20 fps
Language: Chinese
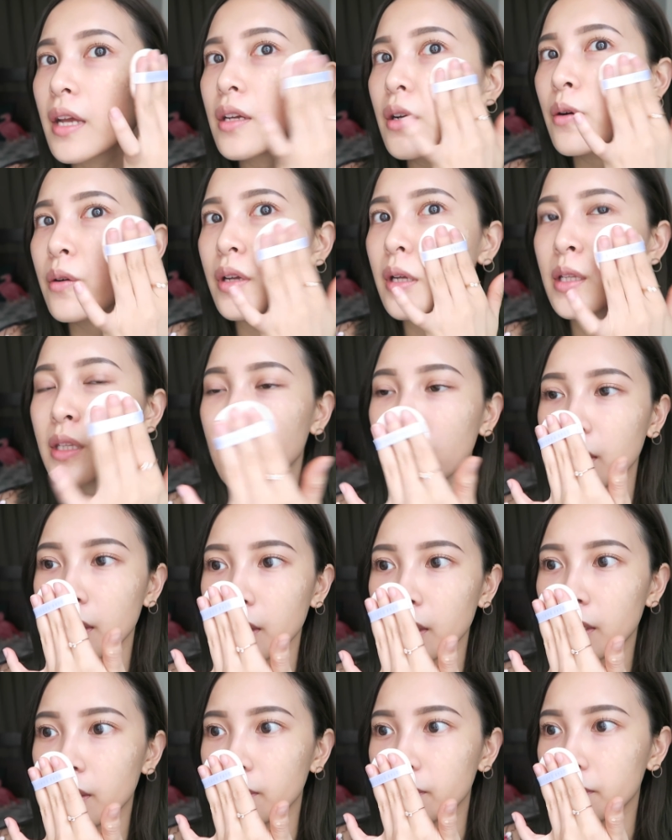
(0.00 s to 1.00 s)
有一点
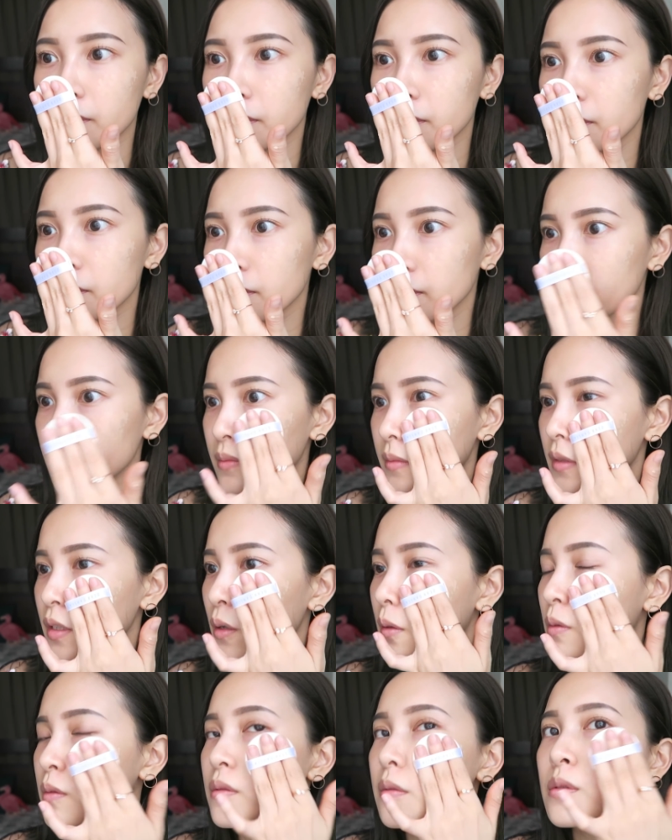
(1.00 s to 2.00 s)
点那
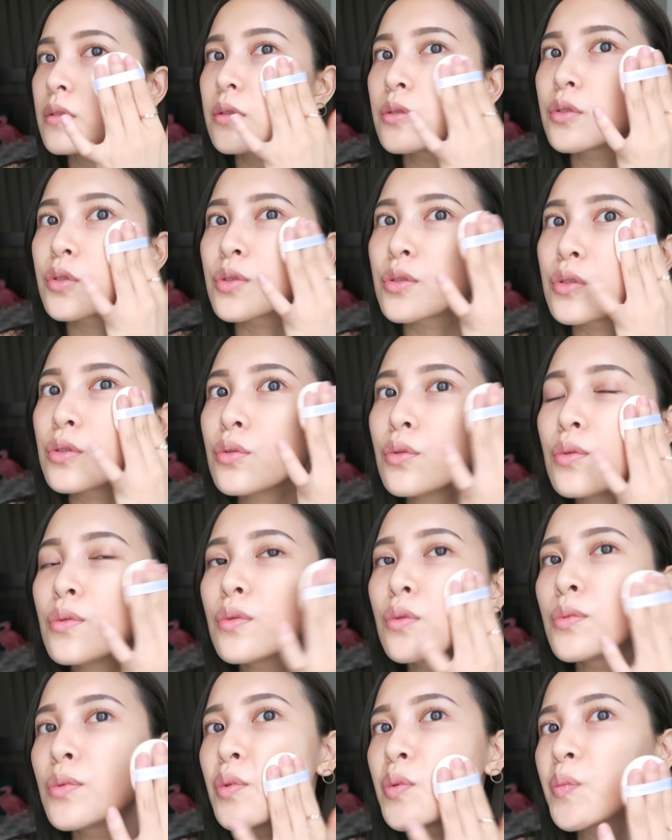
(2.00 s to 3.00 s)
种植
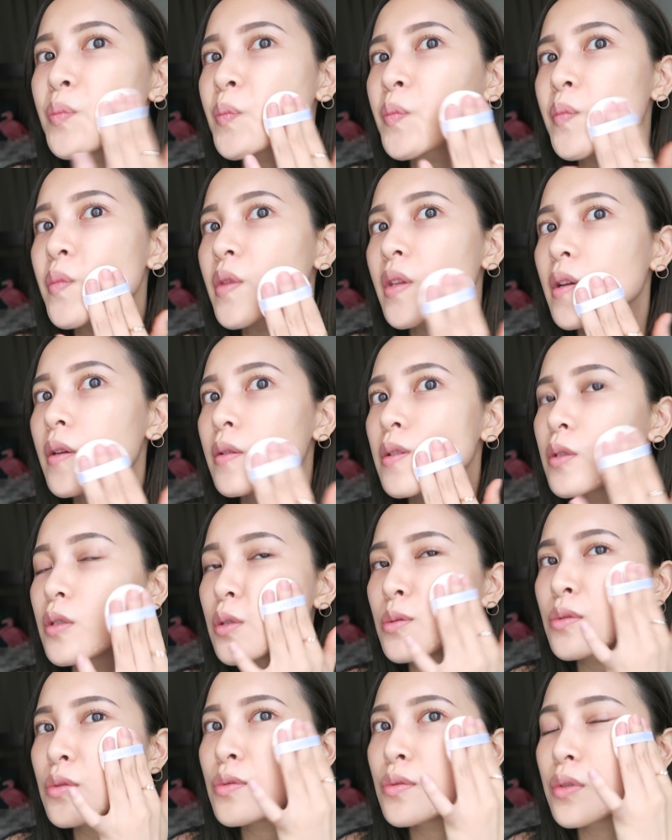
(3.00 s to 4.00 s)
物，
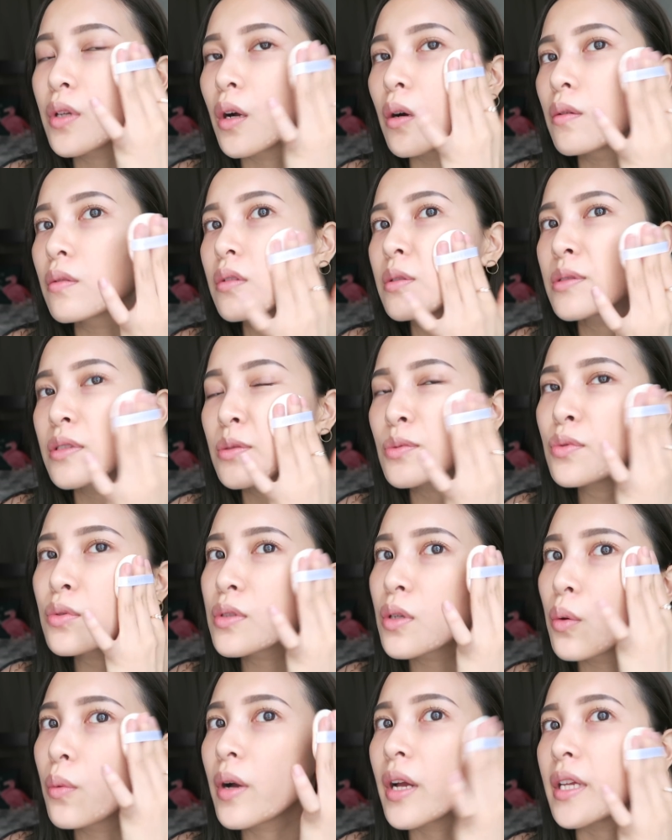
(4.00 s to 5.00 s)
植物有植物
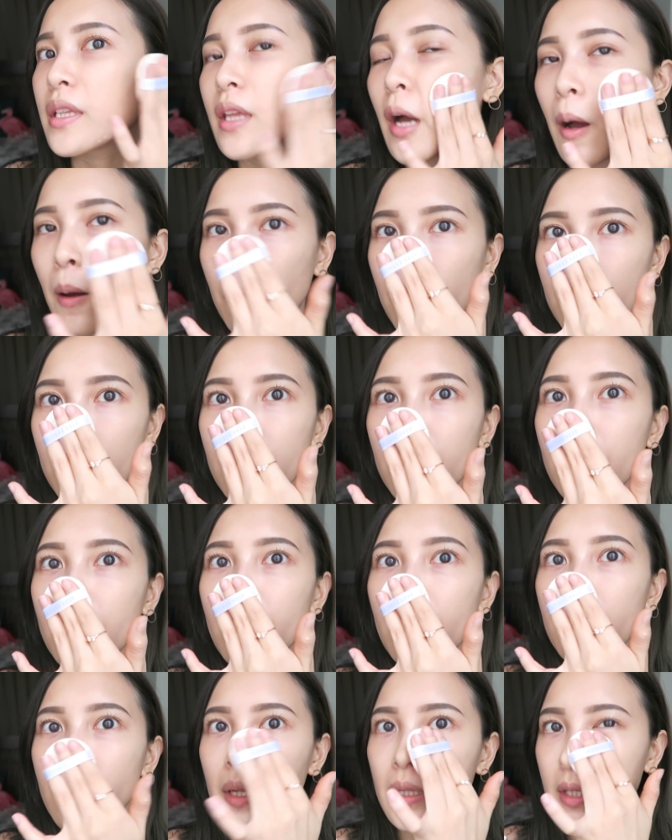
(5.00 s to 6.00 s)
的味道，
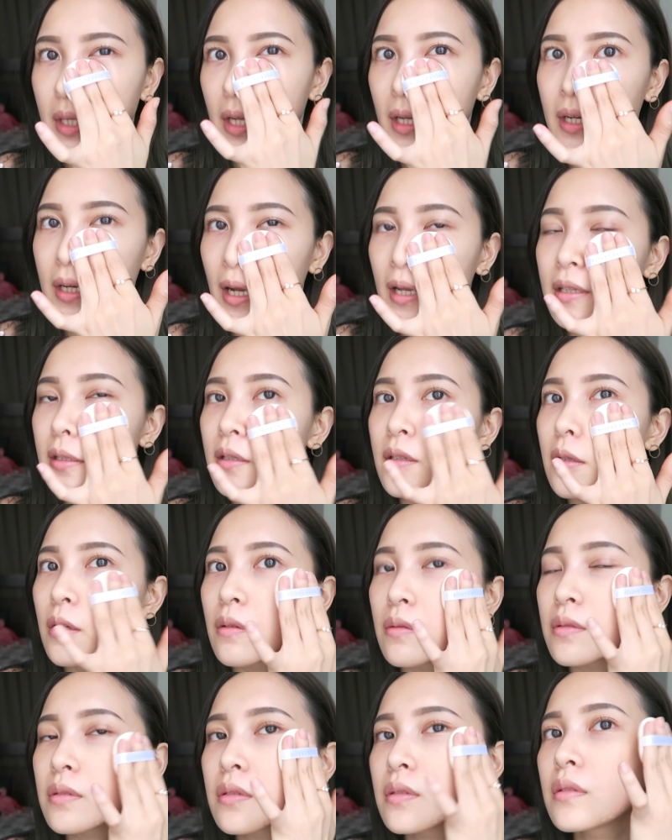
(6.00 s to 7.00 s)
比较天然的那
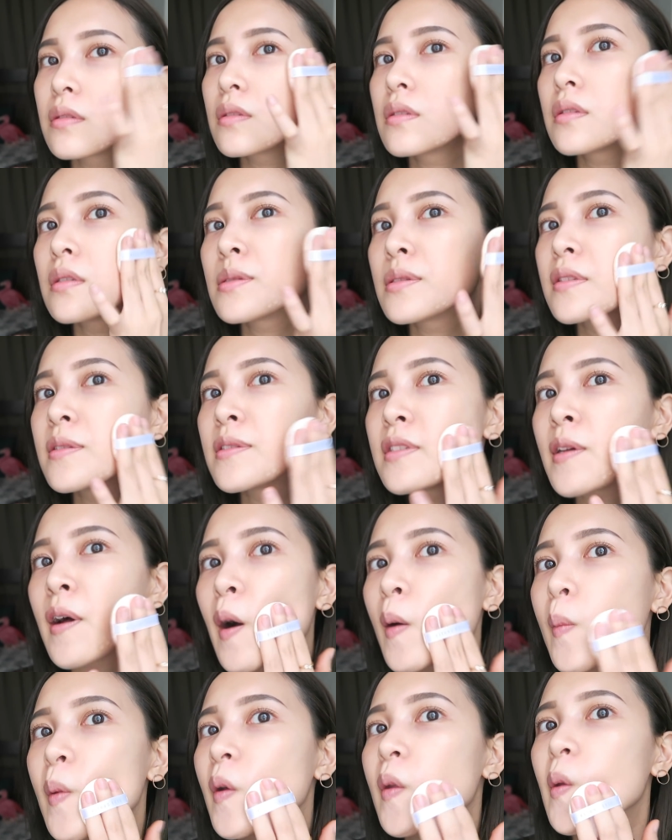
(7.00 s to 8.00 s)
种
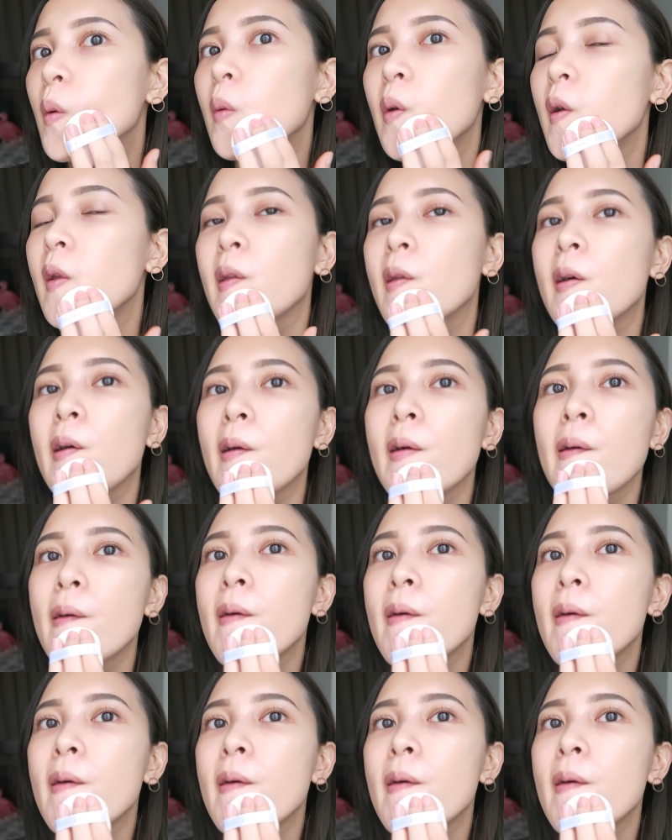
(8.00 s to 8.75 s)
草本的味道。